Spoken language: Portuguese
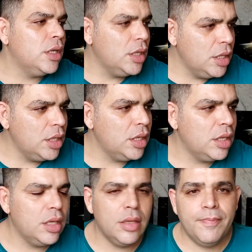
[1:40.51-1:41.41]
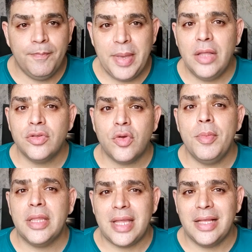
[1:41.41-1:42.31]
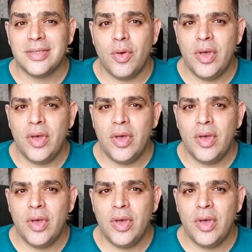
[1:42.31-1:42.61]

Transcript: e pelos comentários que